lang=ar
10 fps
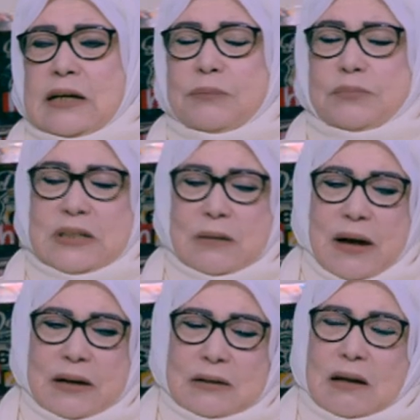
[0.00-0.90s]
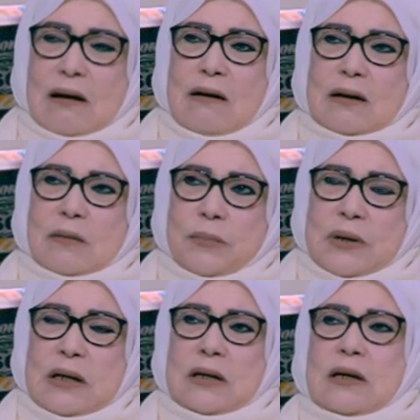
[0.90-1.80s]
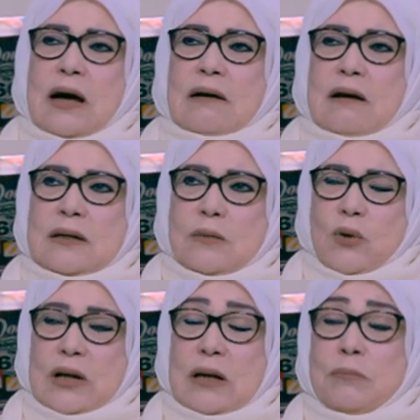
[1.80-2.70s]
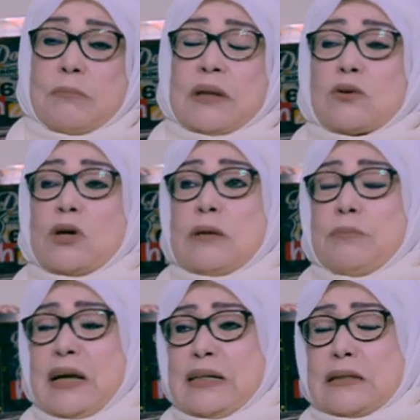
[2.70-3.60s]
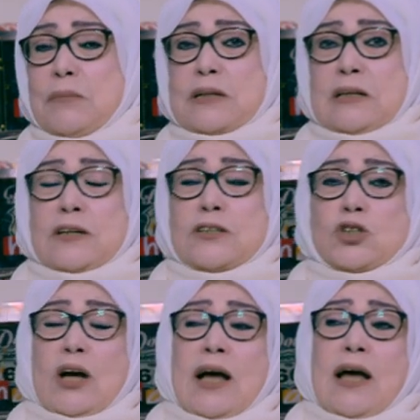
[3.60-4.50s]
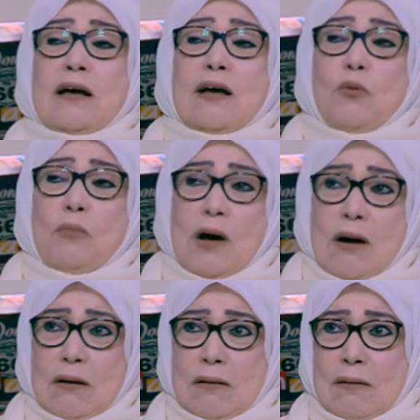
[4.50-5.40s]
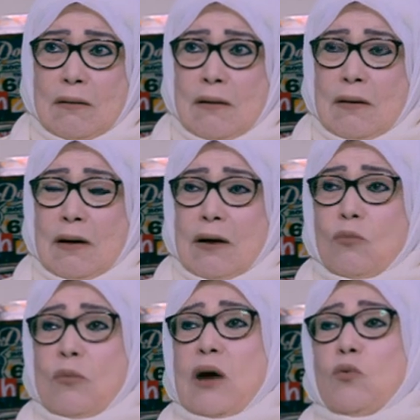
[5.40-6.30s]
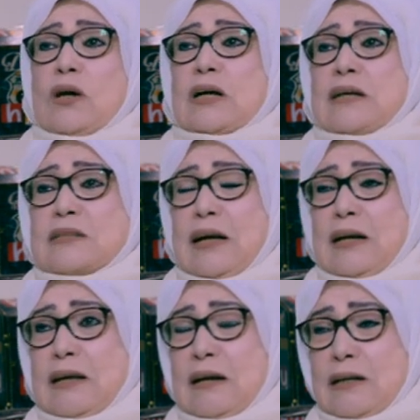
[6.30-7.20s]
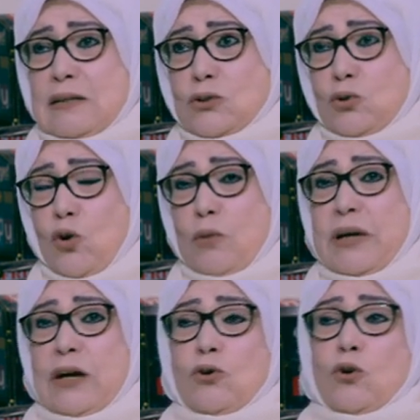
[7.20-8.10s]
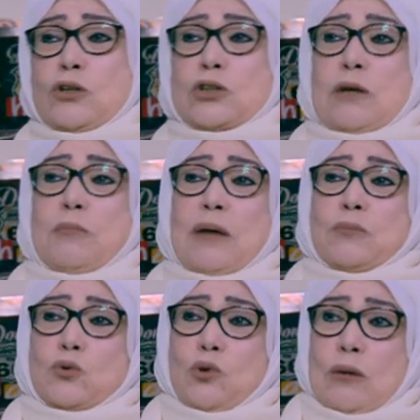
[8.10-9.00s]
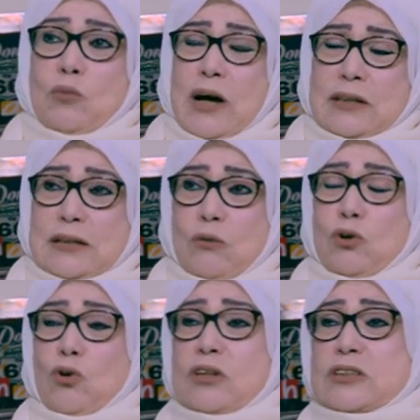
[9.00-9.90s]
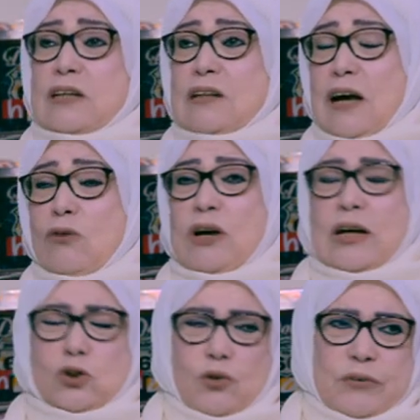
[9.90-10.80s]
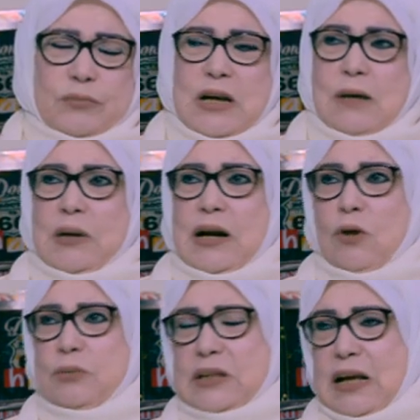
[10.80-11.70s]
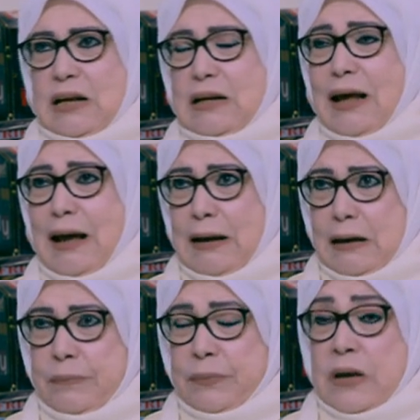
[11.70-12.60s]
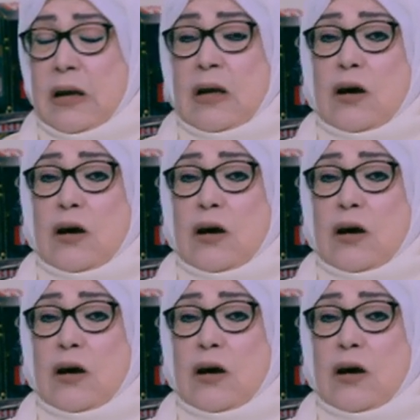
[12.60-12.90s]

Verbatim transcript: نبتدي بقى نتقارب القرايب والكلام البنت ما تحكيش حاجه لامها وكذلك الزوج ما يروحش لمامته لا مؤاخذه ويغل صدرها ولا لها آه. شوفي بتعمل او بتخلي لا هو